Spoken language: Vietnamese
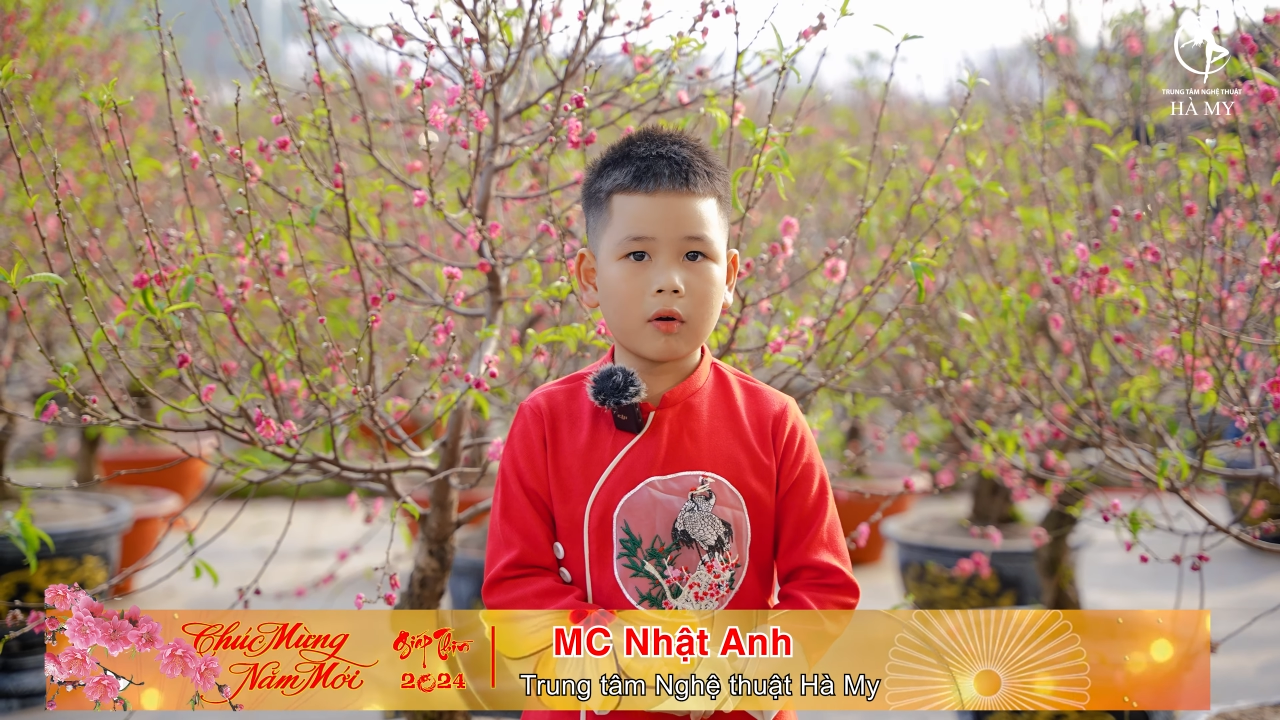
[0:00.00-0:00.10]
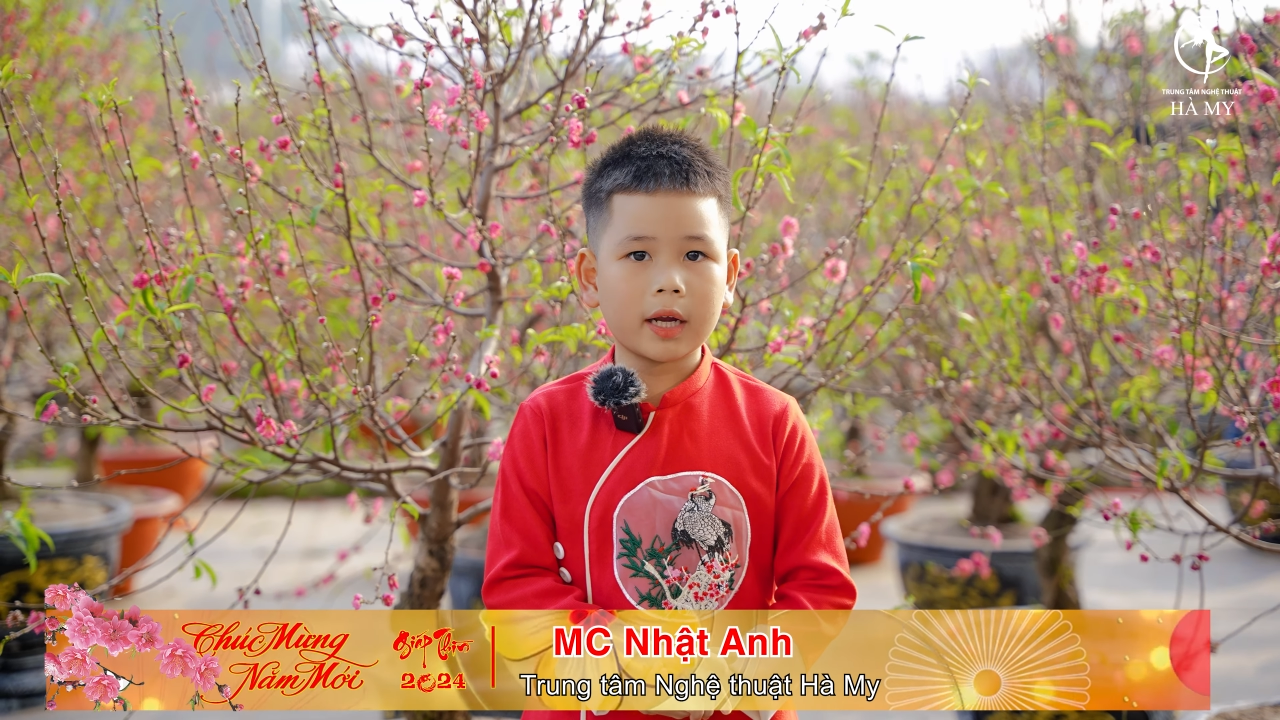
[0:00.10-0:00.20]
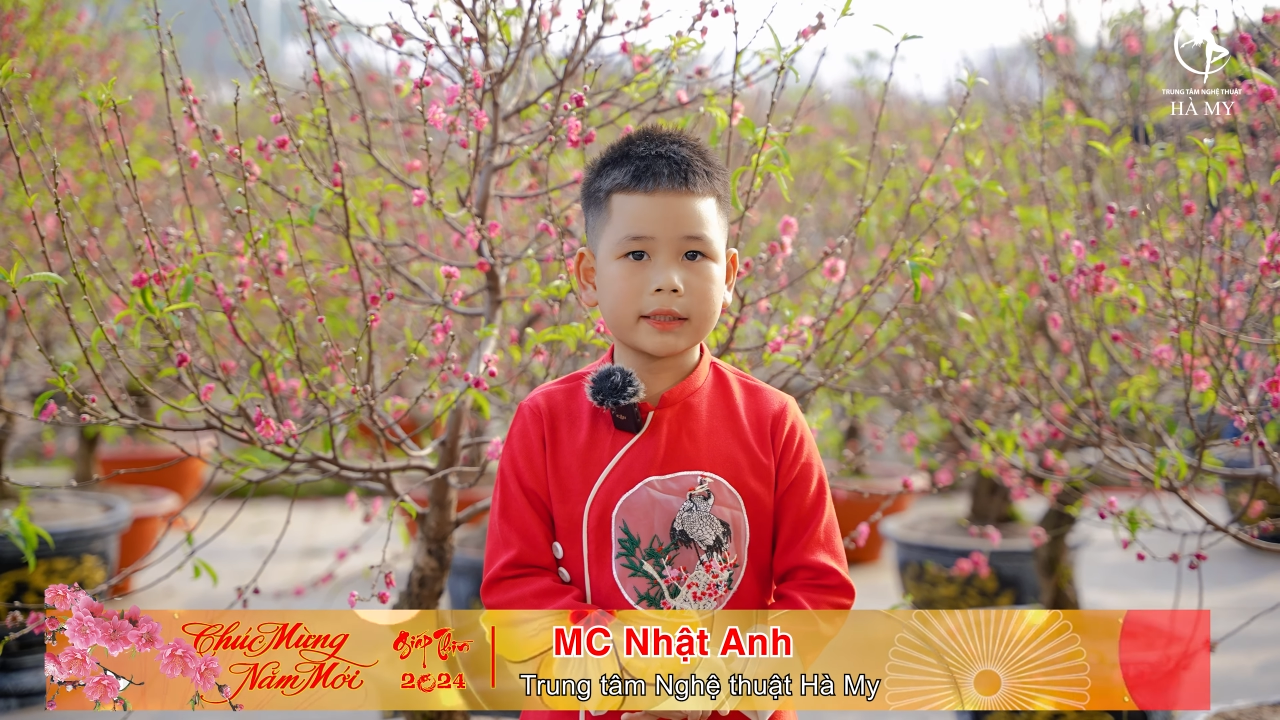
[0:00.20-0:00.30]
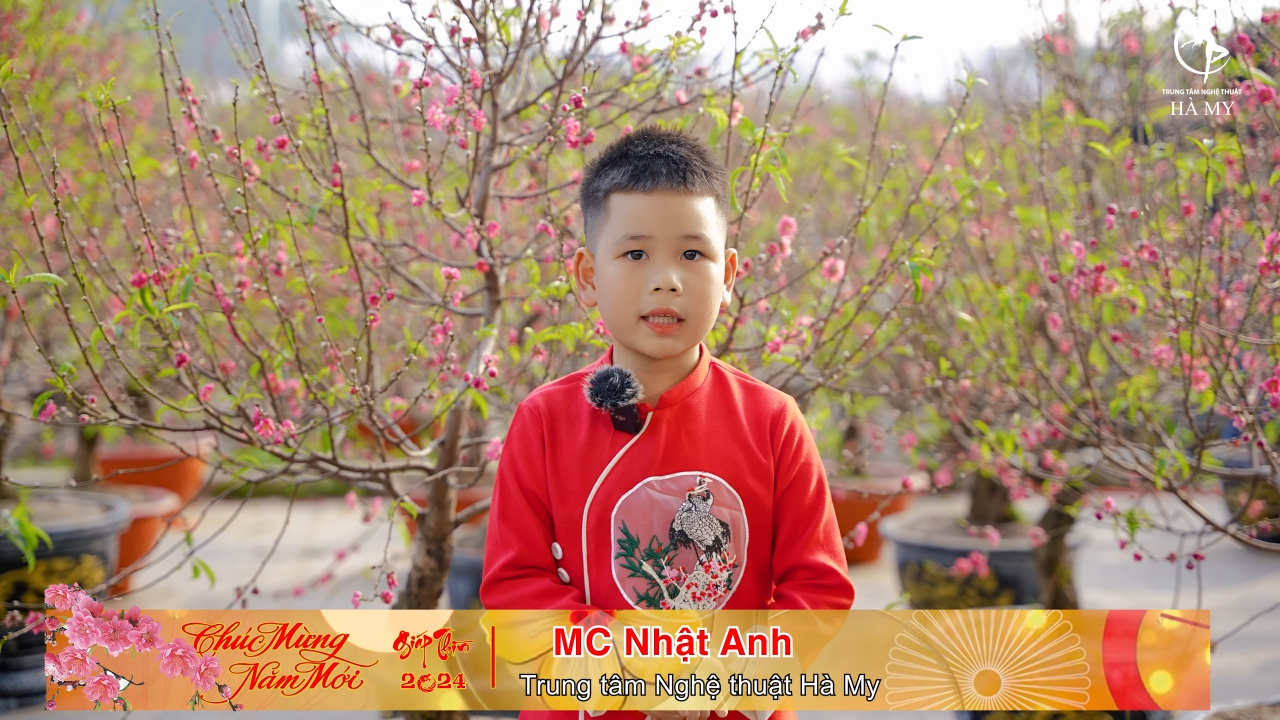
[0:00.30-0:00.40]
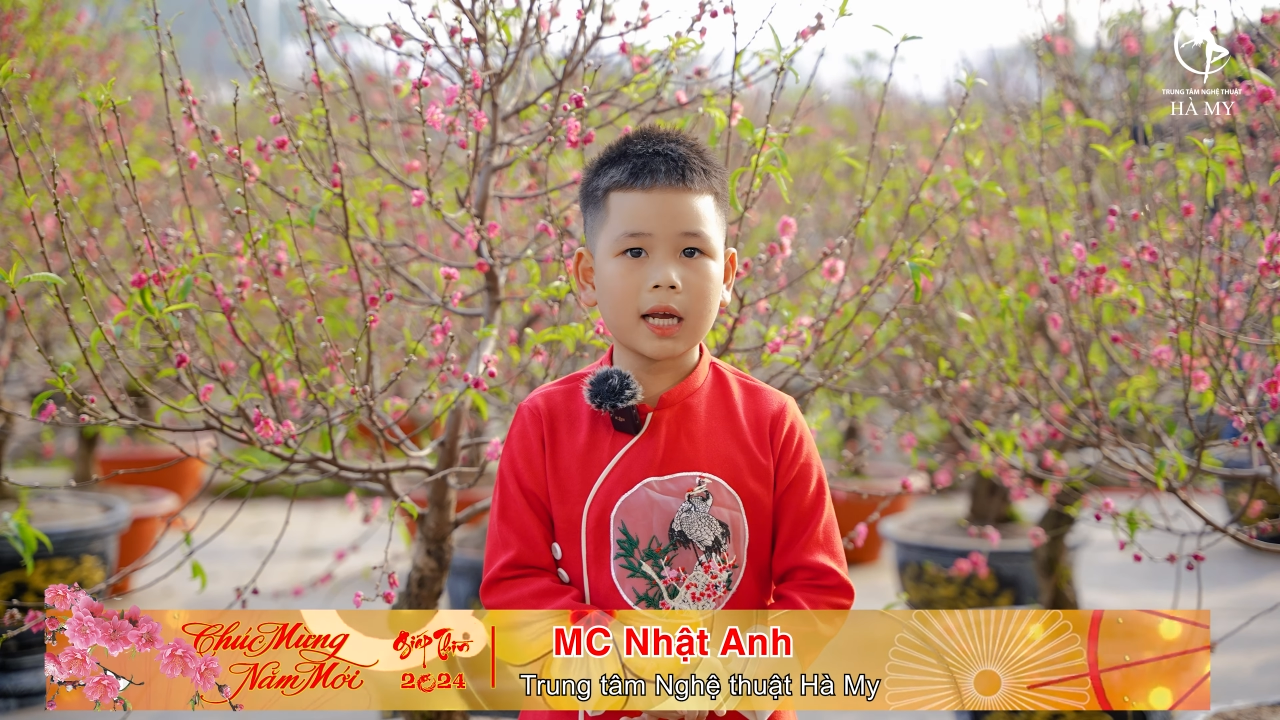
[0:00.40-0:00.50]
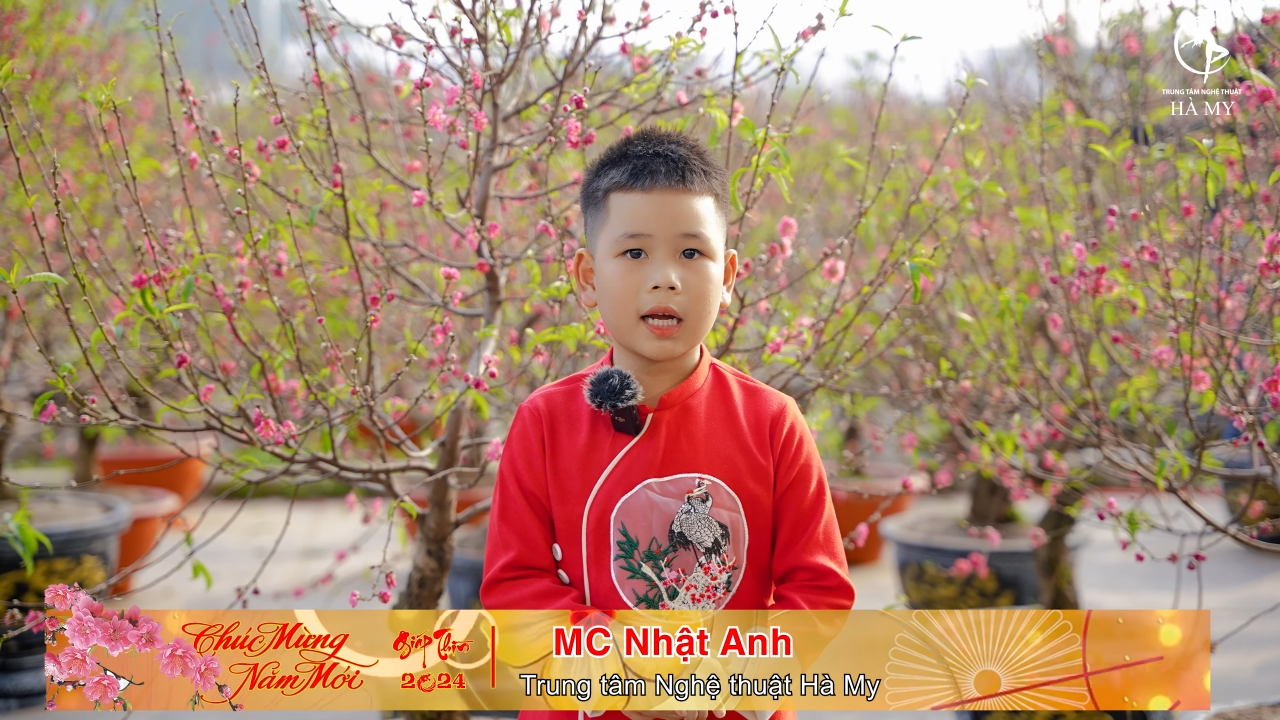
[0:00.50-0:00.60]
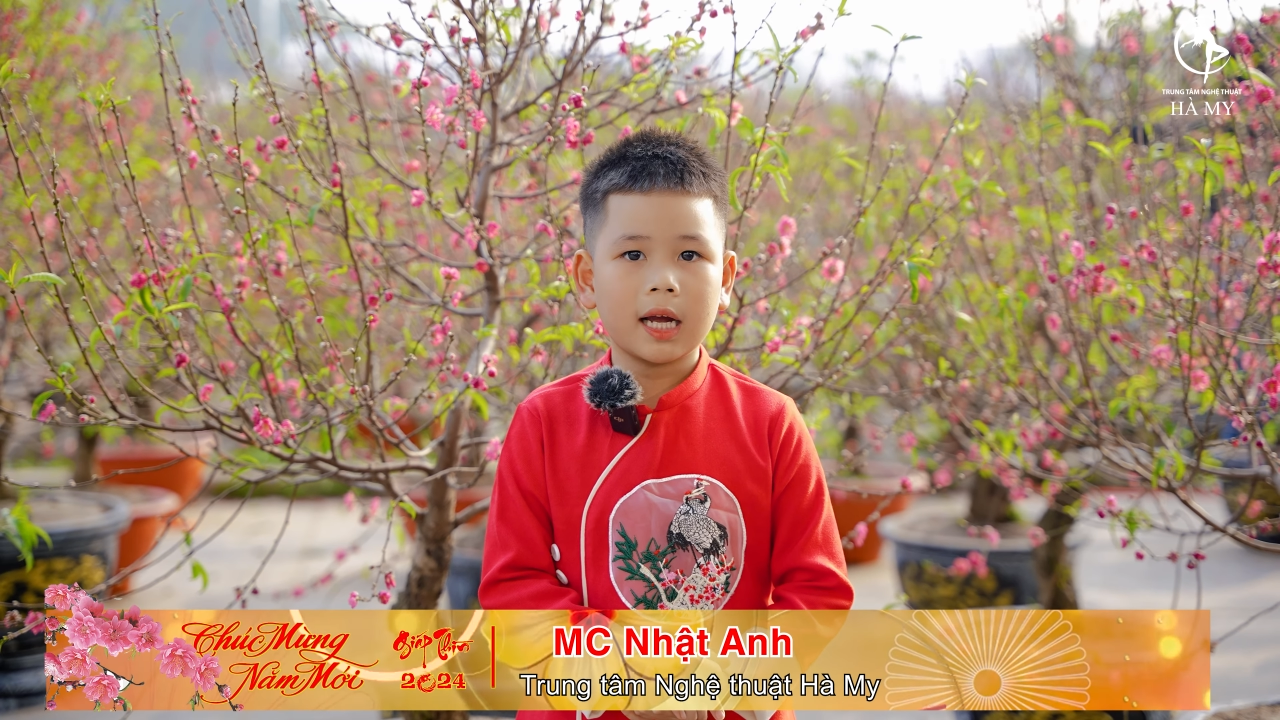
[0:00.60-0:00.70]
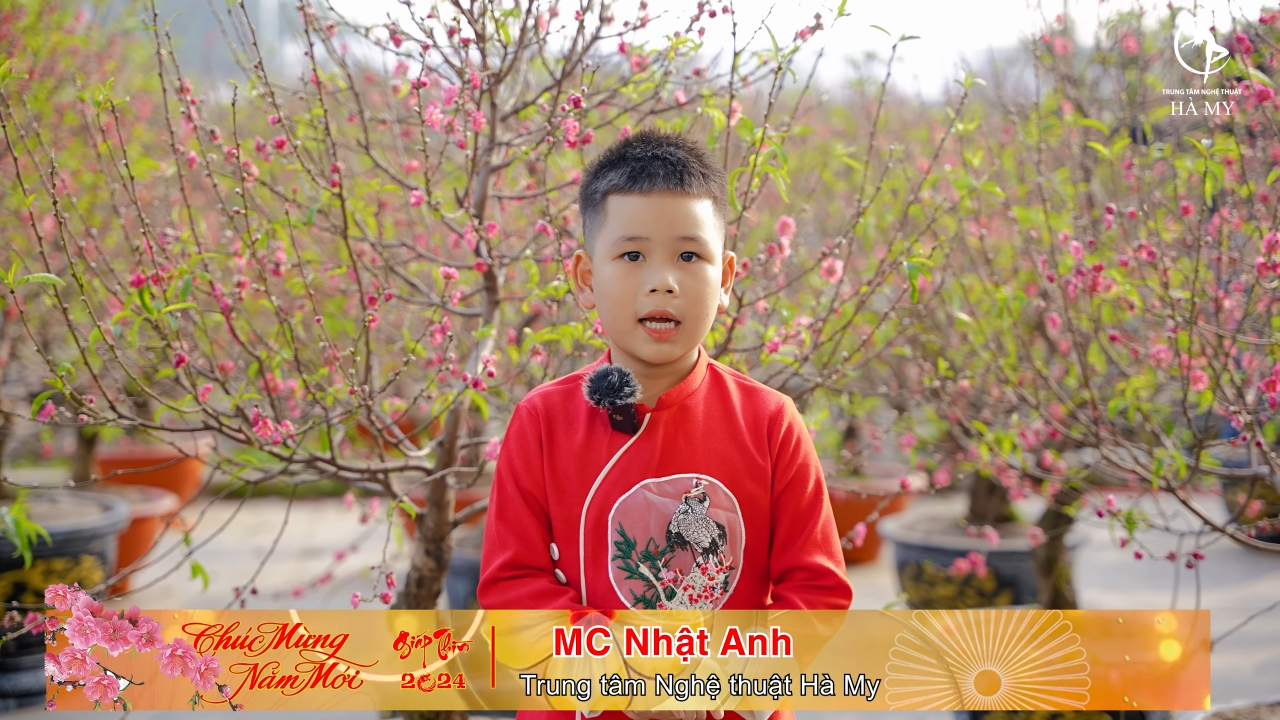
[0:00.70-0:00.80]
khoe sắc,